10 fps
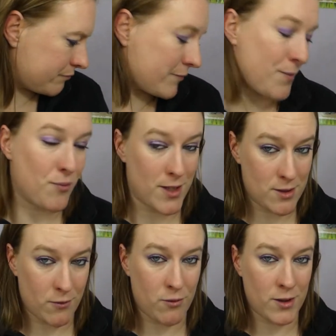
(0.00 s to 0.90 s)
Mais pour
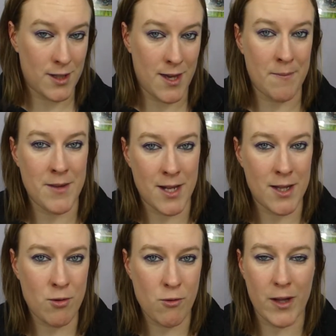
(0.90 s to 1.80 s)
les enfants qui aiment la
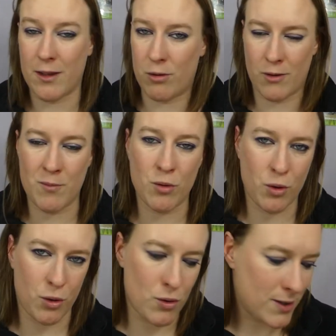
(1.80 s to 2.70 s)
découverte, qui sont vraiment
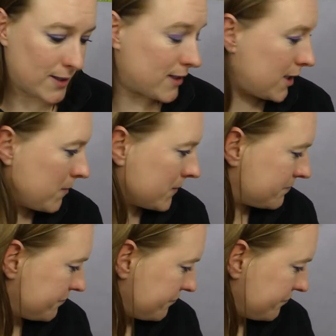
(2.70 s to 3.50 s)
curieux, c'est très très bien.